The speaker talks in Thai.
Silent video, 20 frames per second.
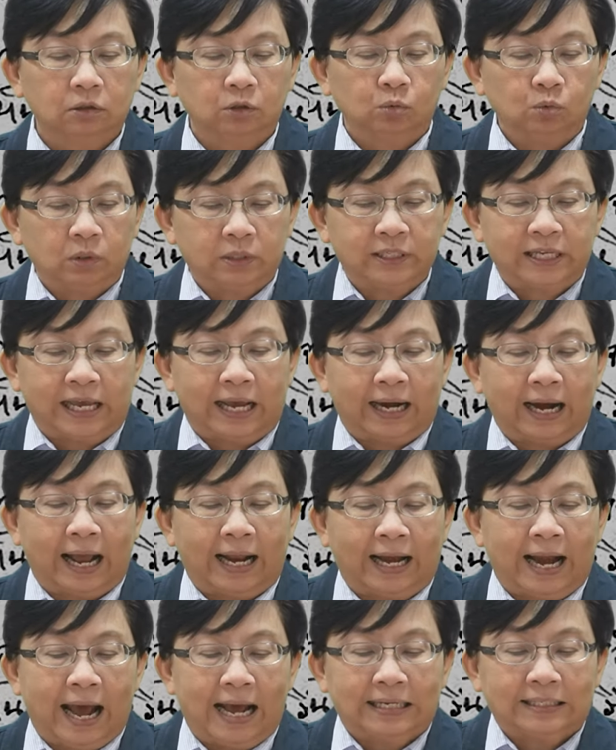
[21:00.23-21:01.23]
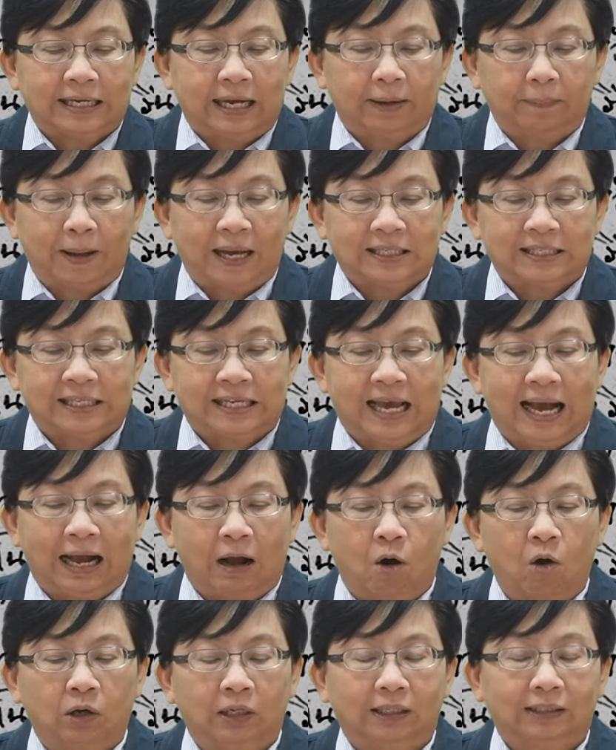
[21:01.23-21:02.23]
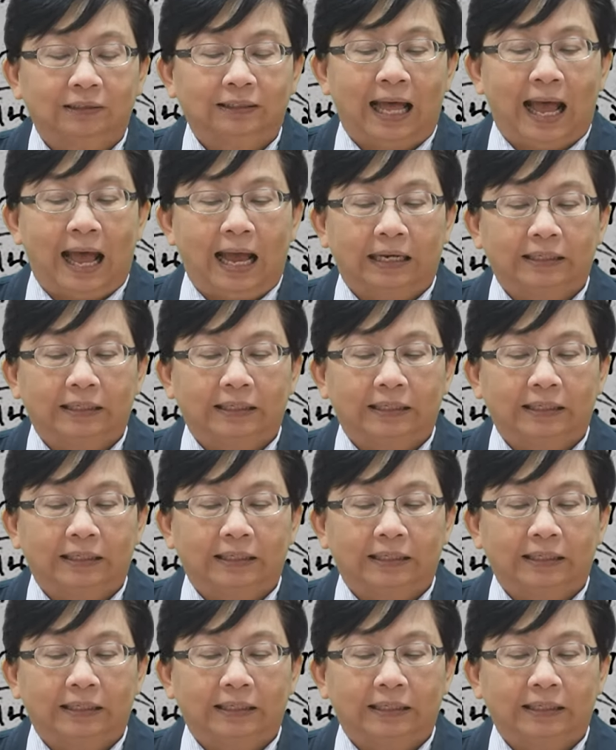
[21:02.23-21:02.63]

สูญเสียรายได้จากภาษีอากรต่า